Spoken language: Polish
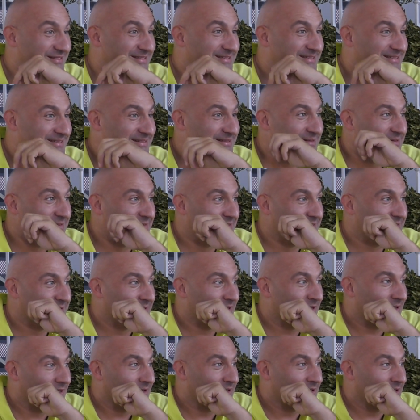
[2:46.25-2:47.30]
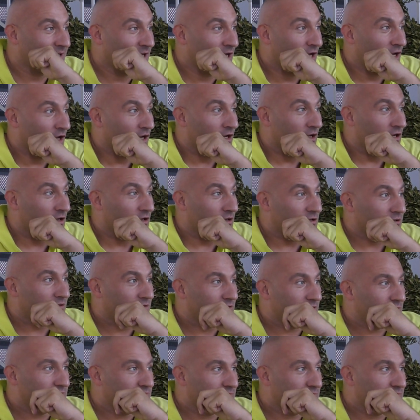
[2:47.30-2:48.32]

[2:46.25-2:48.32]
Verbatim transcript: ufał ludziom, czy ciebie tak polubił po prostu?